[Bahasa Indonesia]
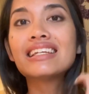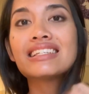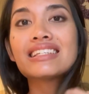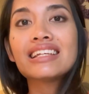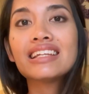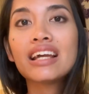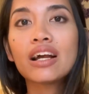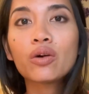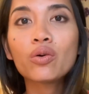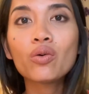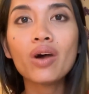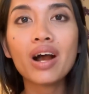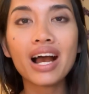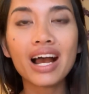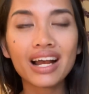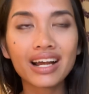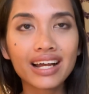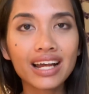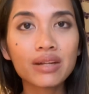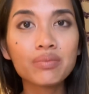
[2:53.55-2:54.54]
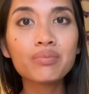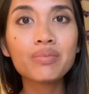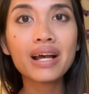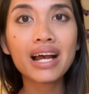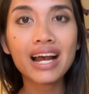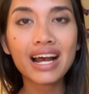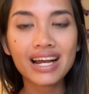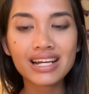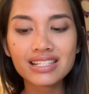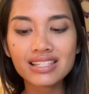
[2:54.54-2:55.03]
di sini aku akan
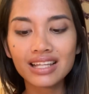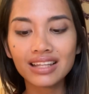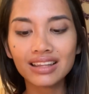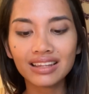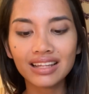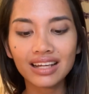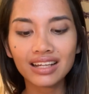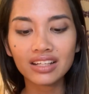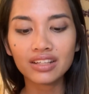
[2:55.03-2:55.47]
bahas tentang